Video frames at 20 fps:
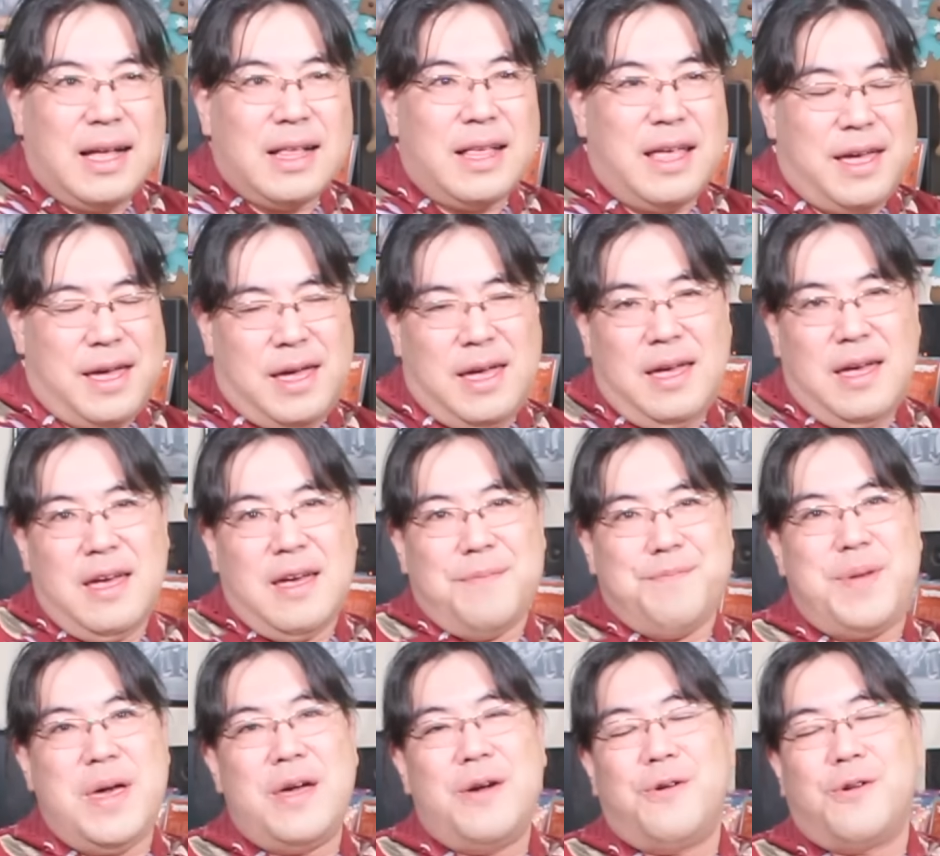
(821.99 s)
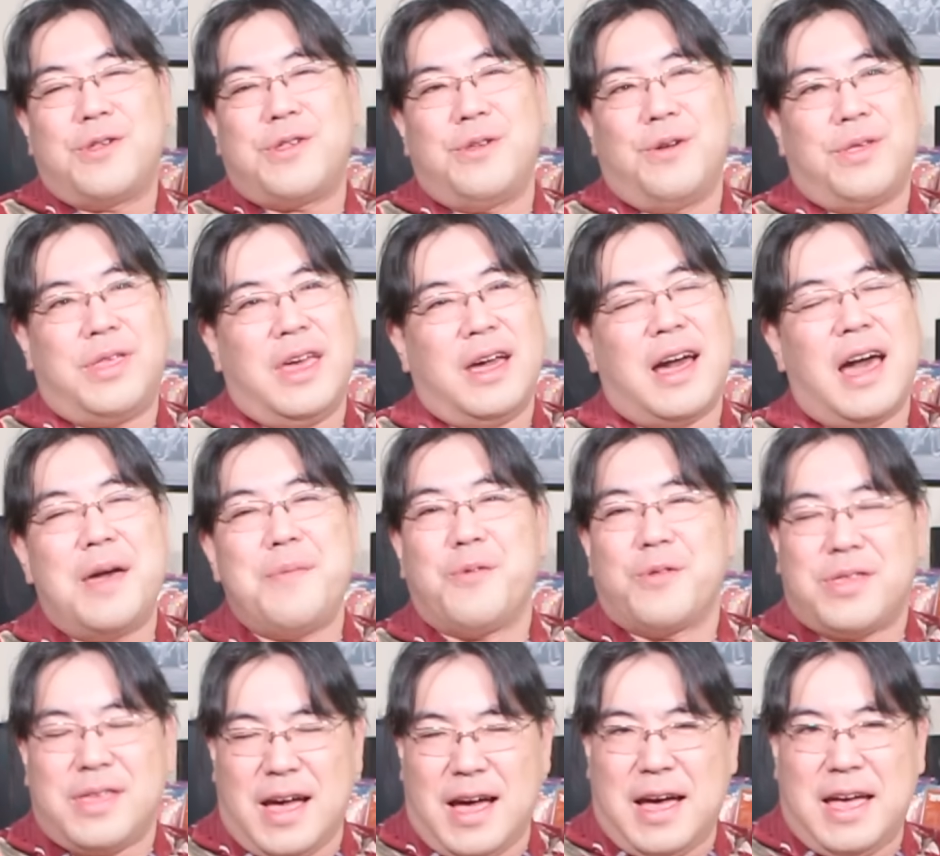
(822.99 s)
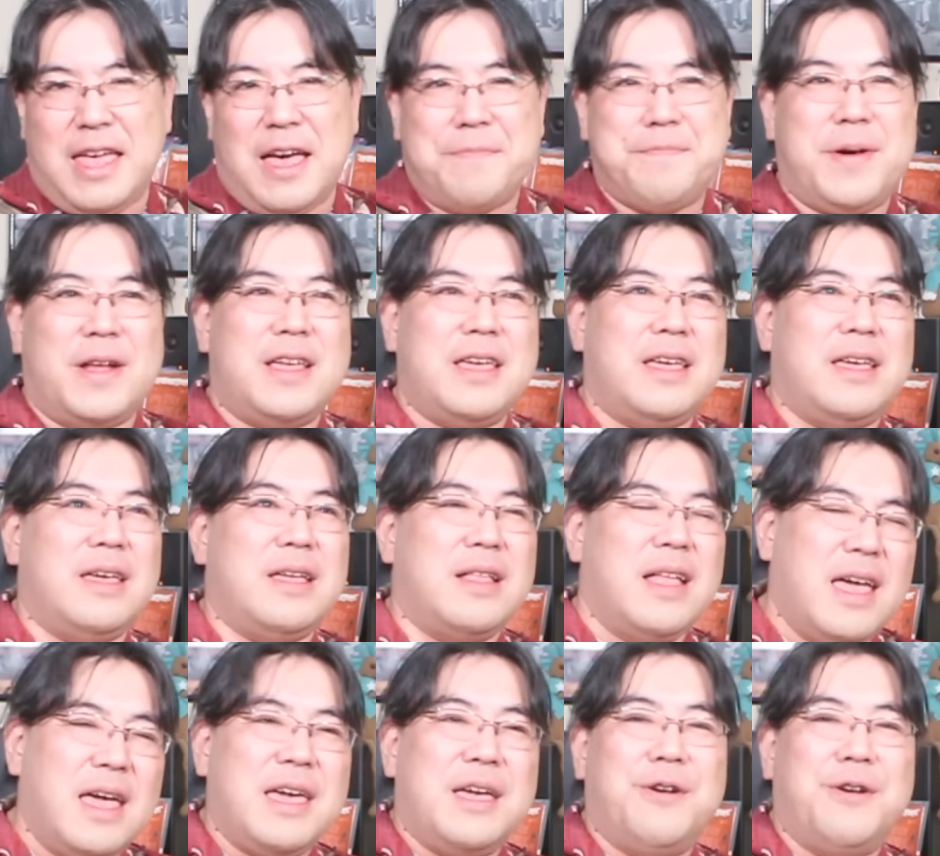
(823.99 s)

ね、弁護士の世界もさ、やっぱりね、